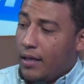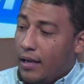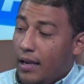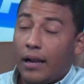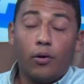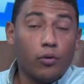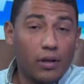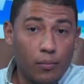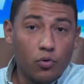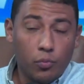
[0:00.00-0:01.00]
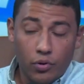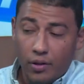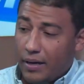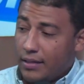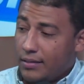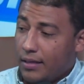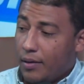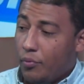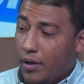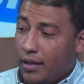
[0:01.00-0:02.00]
les recordamos por demás
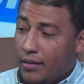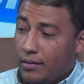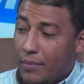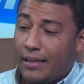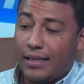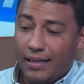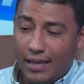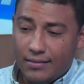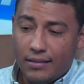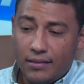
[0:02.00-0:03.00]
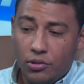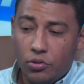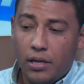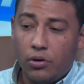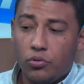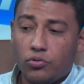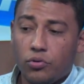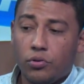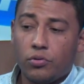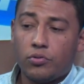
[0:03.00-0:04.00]
que pueden mantenerse en sintonía con
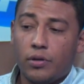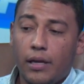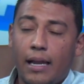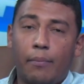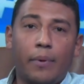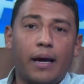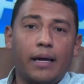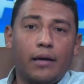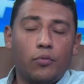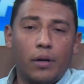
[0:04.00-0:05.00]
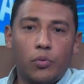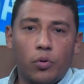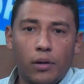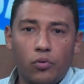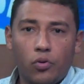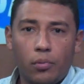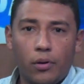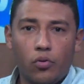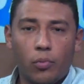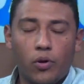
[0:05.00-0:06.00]
nosotros en la página web
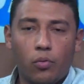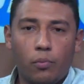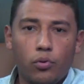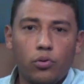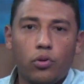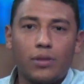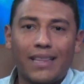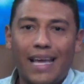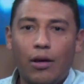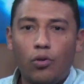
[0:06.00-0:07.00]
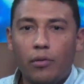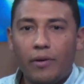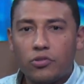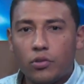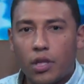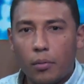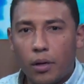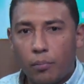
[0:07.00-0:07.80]
www.teleuniverso.tv